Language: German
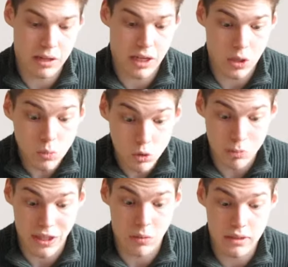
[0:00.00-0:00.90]

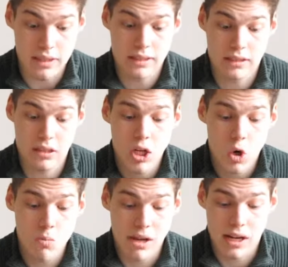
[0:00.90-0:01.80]
Herumspekulieren
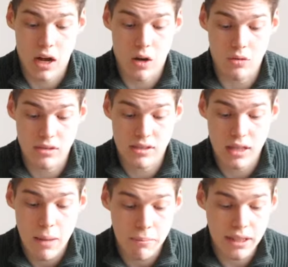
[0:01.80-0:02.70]
um ein Haus.